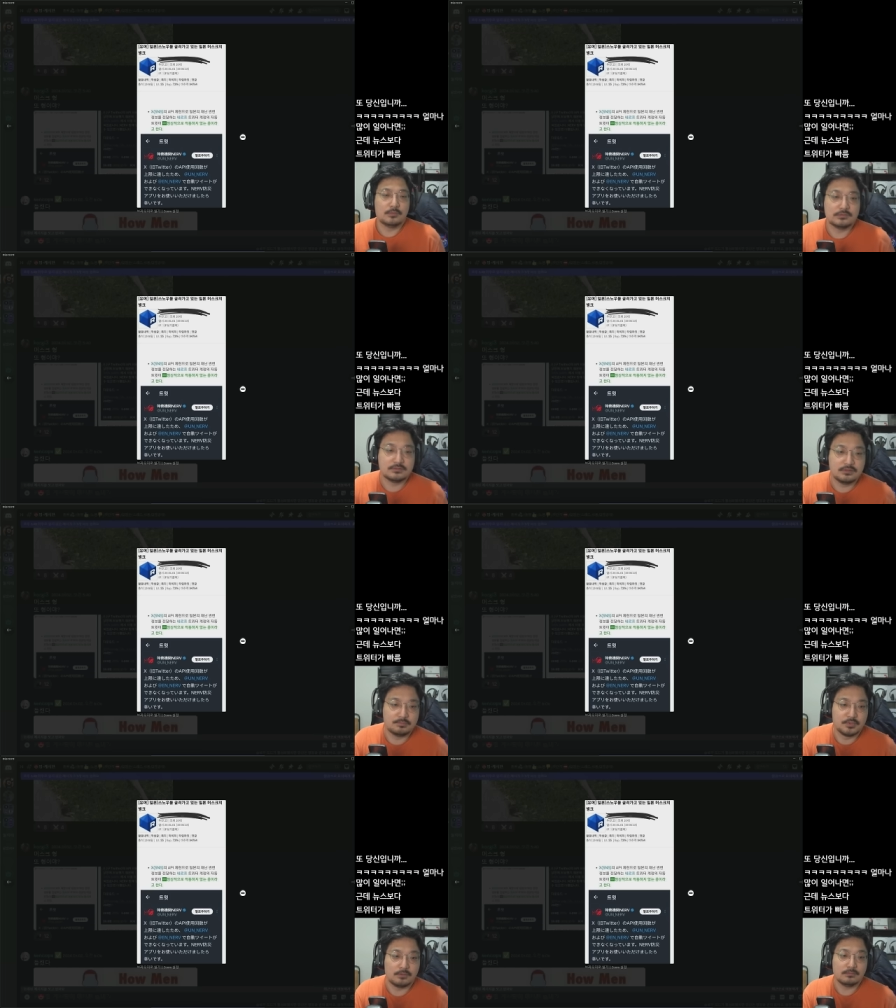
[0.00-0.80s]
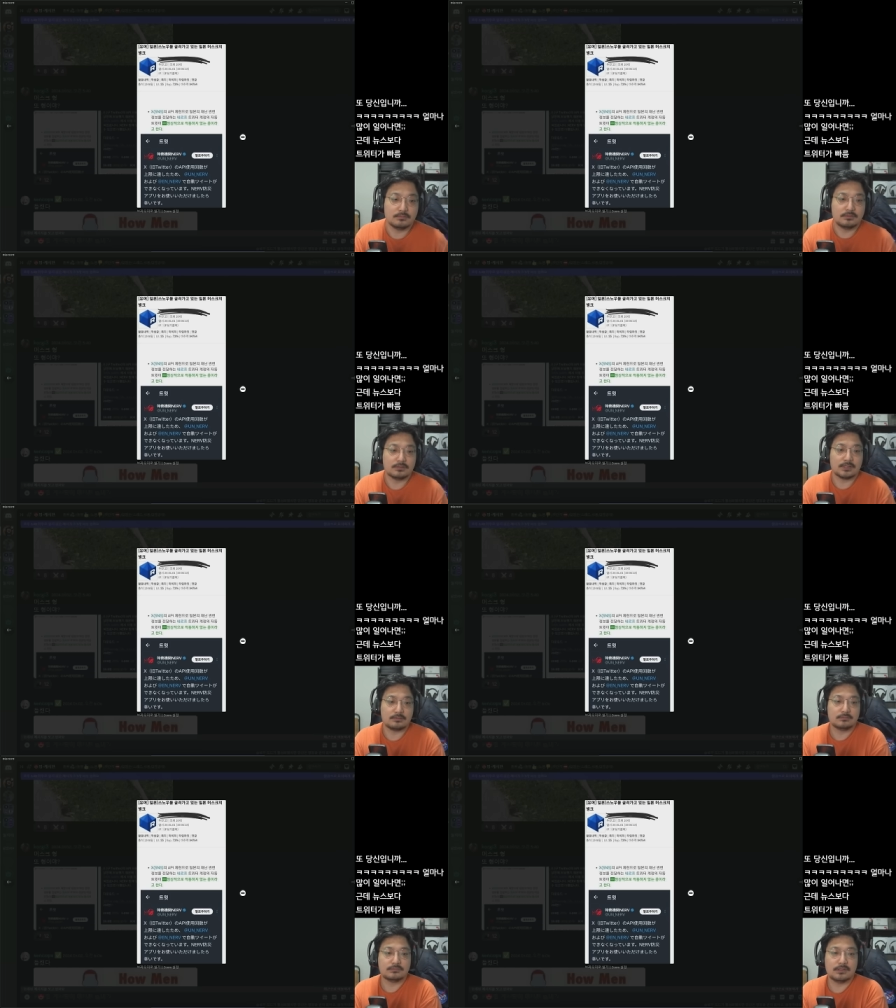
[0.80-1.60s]
머스크의
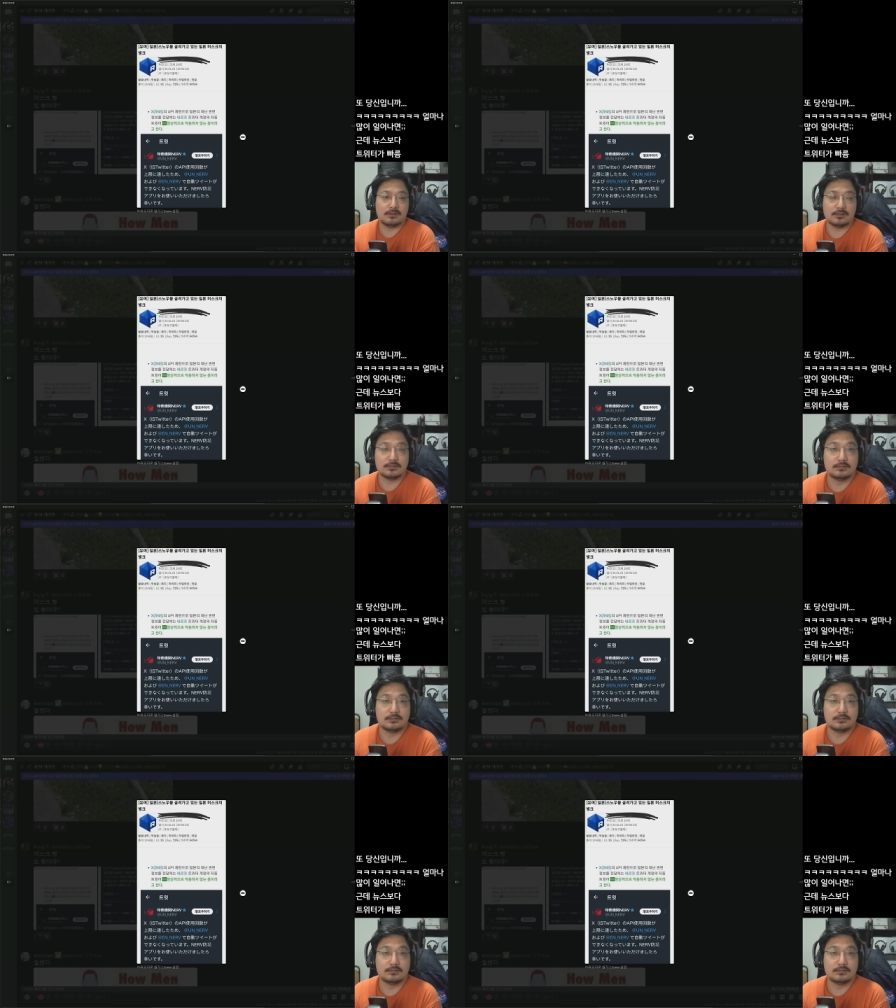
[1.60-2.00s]
병크라고 생각이